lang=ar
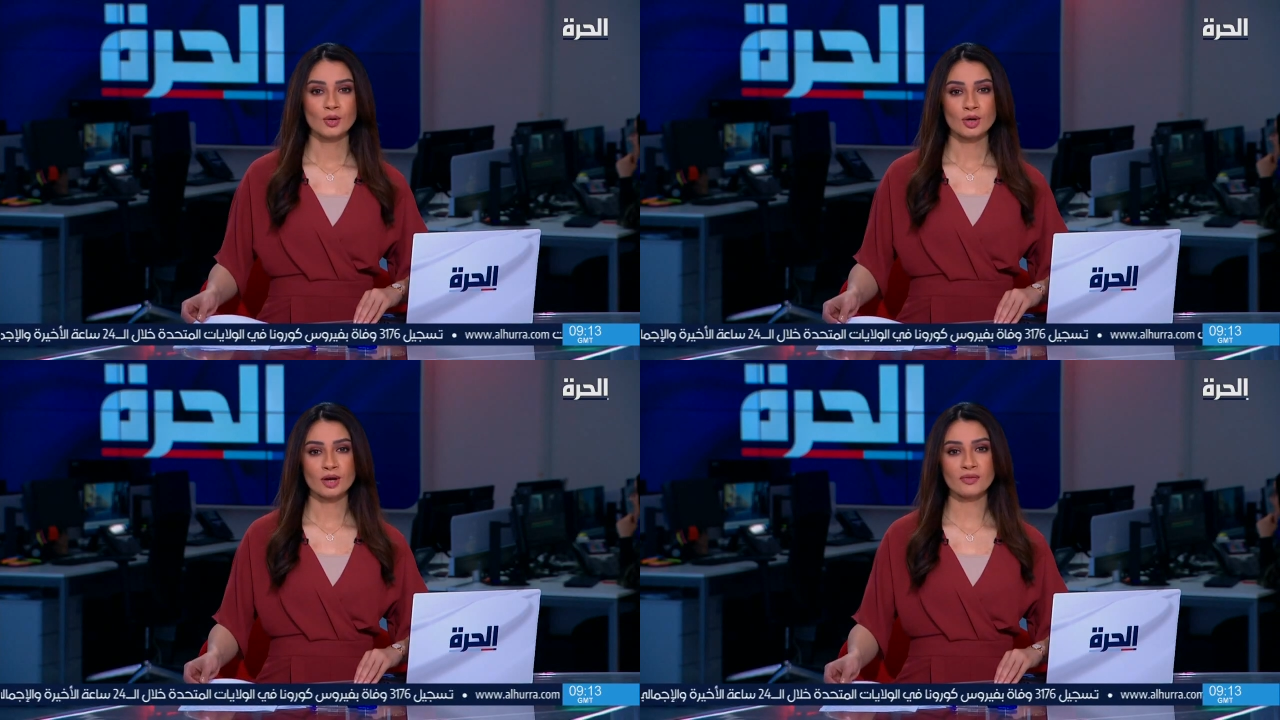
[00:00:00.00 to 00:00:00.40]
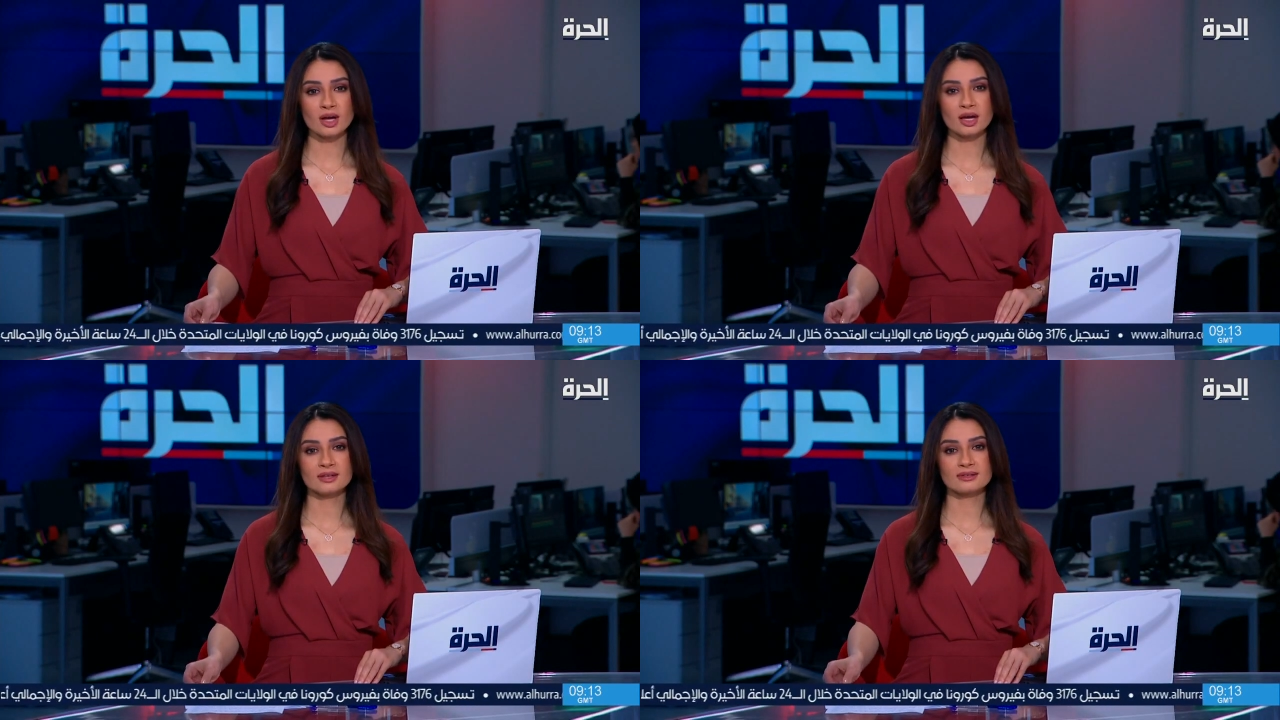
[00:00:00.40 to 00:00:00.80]

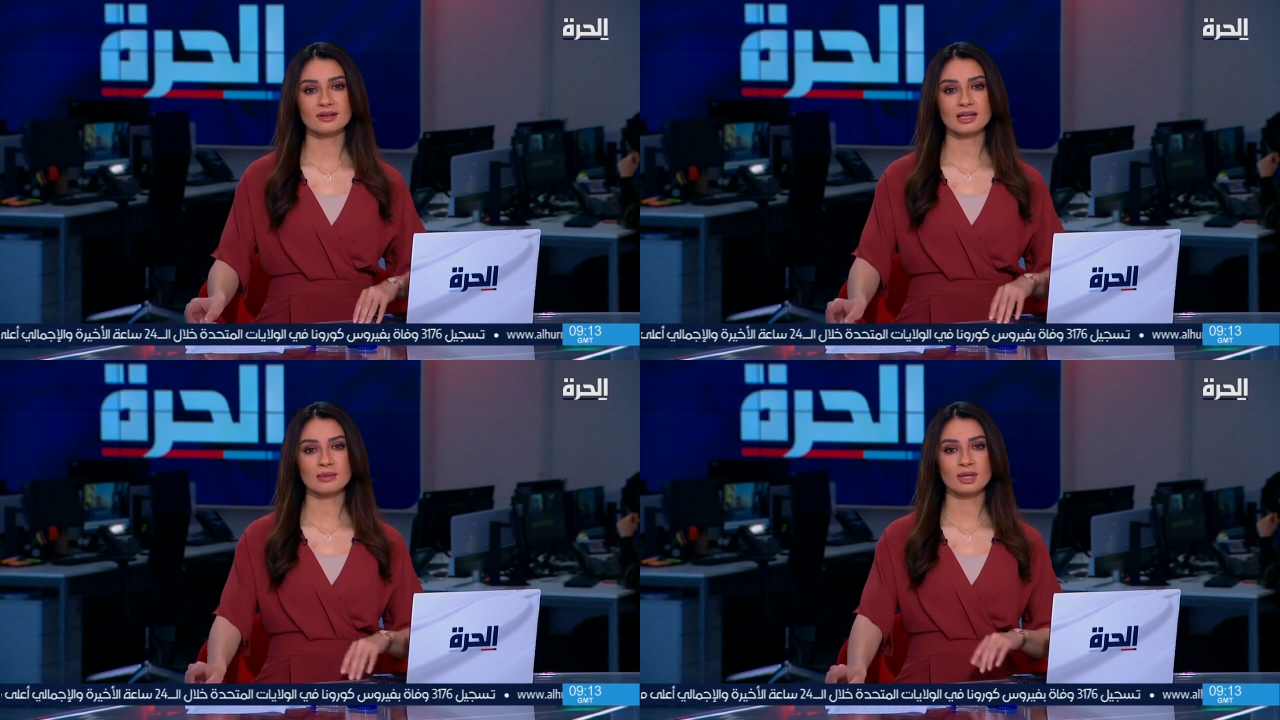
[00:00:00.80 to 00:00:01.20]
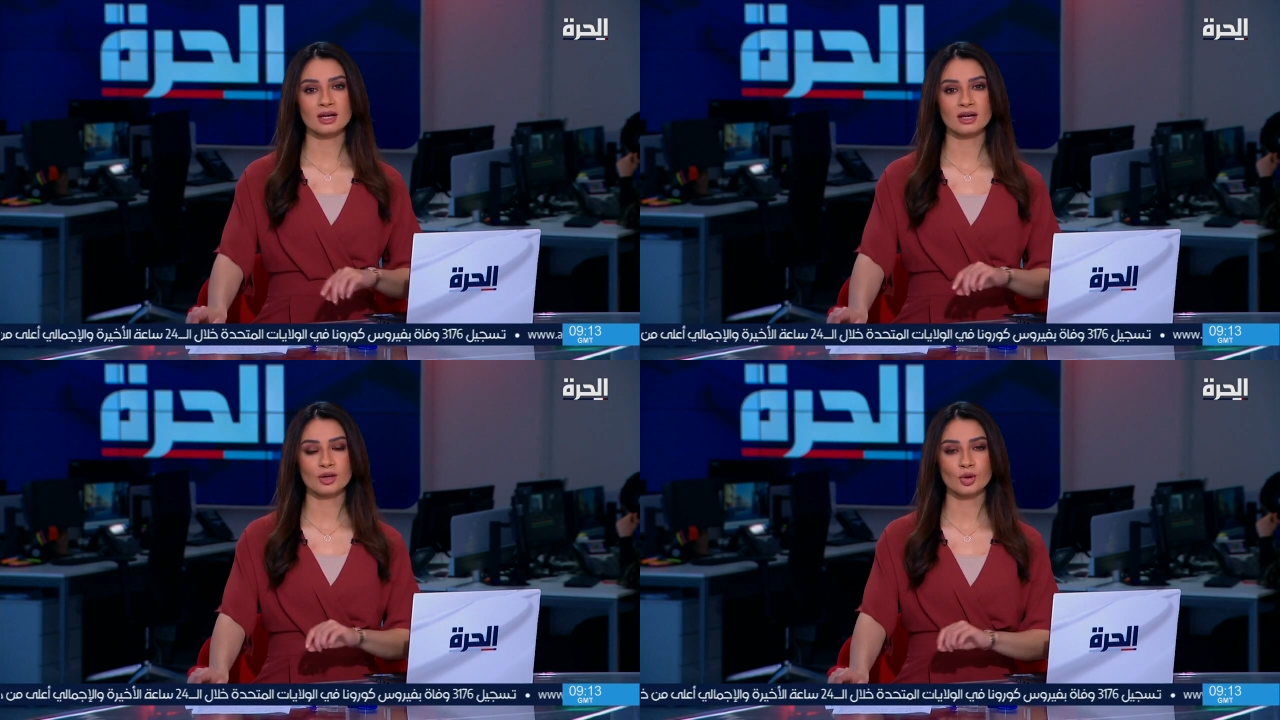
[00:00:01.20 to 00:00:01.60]
رافقت
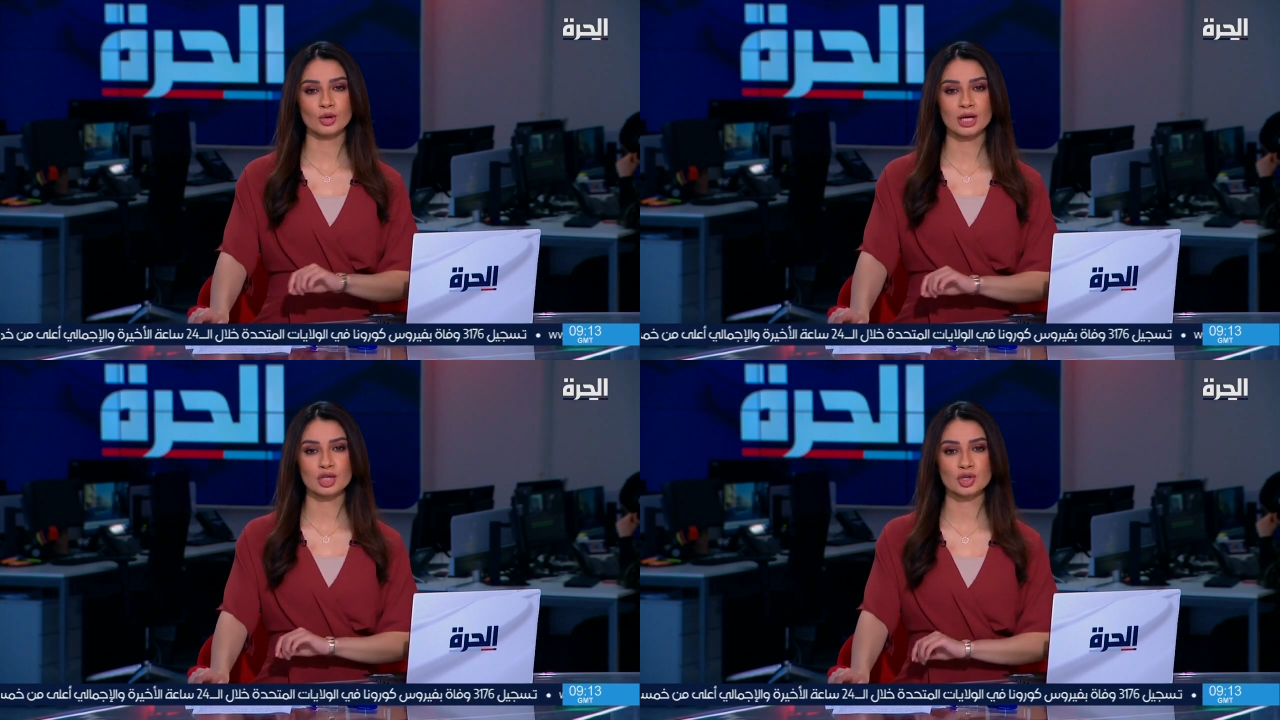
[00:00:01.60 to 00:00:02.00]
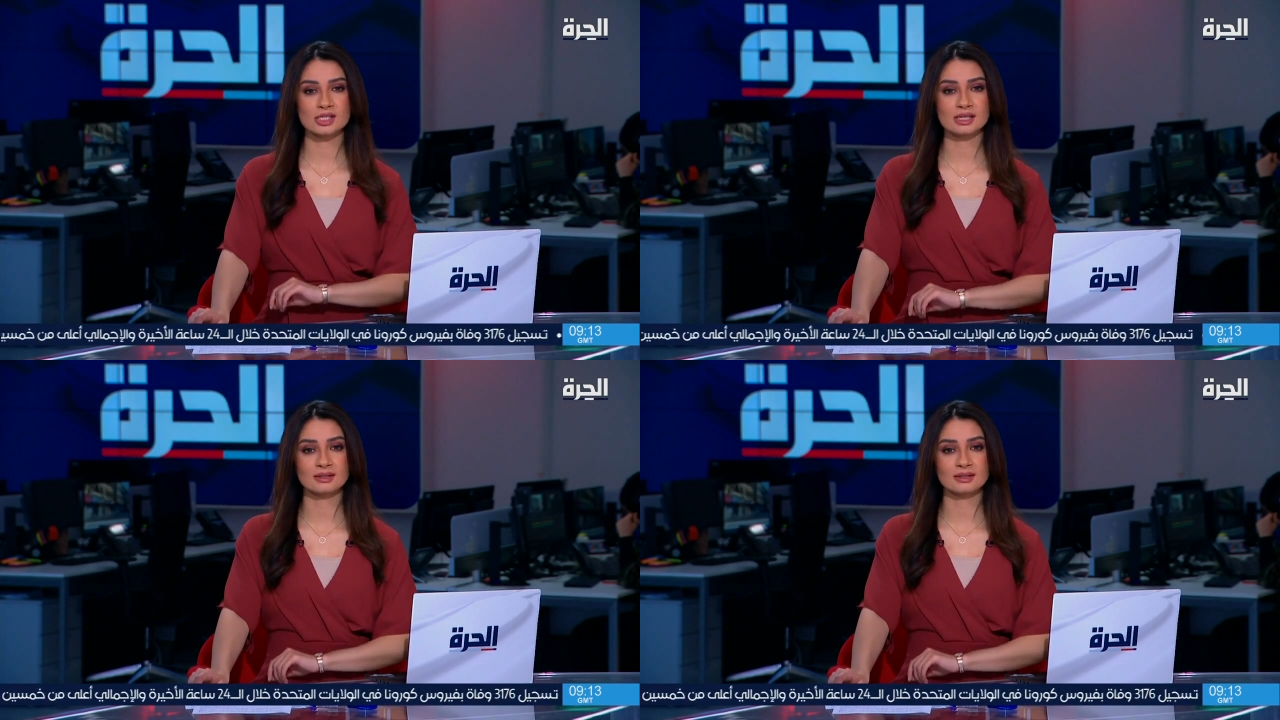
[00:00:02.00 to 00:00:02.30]
كاميرا الحرة أجهزة